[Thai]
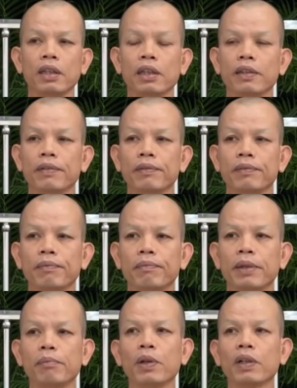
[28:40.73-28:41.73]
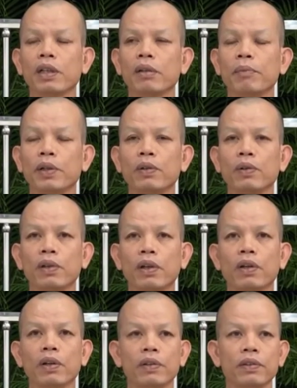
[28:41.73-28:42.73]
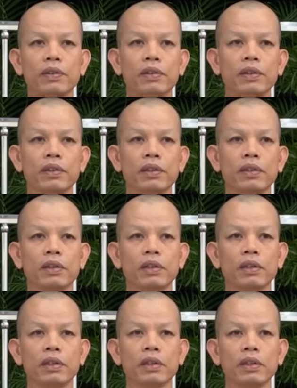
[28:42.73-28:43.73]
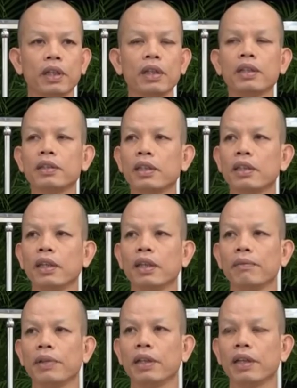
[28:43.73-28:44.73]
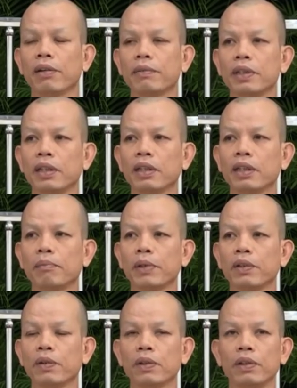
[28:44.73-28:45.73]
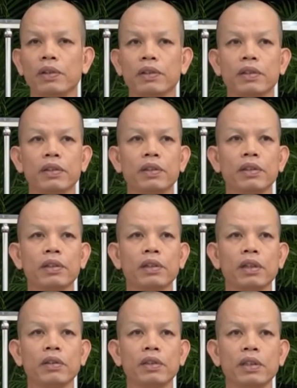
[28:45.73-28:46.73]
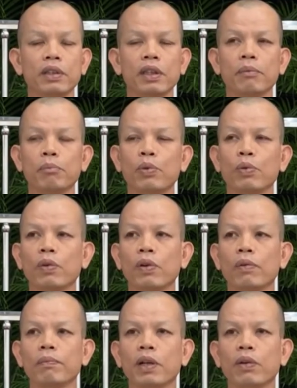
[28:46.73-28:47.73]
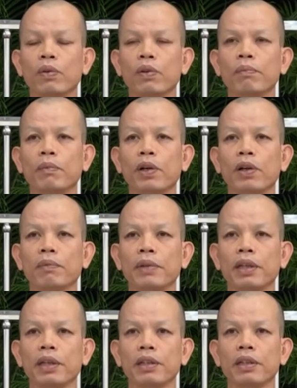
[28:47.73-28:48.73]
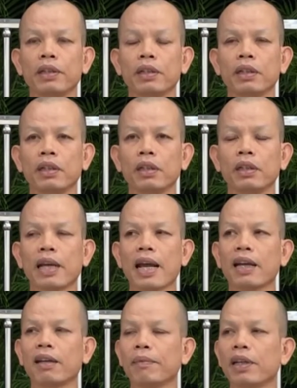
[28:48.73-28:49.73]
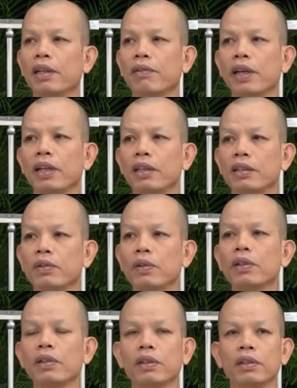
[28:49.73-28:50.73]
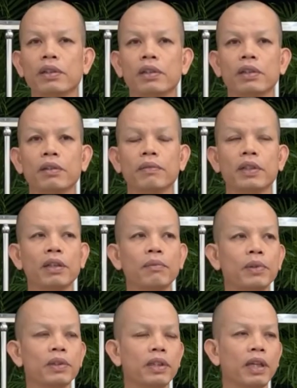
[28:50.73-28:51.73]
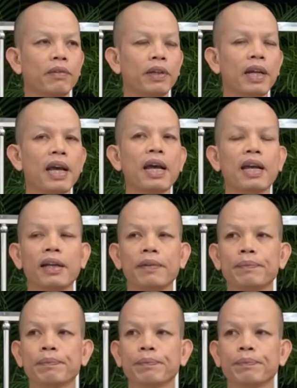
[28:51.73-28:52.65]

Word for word: นี่ มันบ่เกิดประโยชน์ดอกจะเลื่อนสติผีแนวมันสิเกิดประโยชน์เอาสติผูกล่มเข่าล่มออกสิเดินทางให้มันเดี๋ยวไว้ที่สุดมันจังบ่เสียเวลา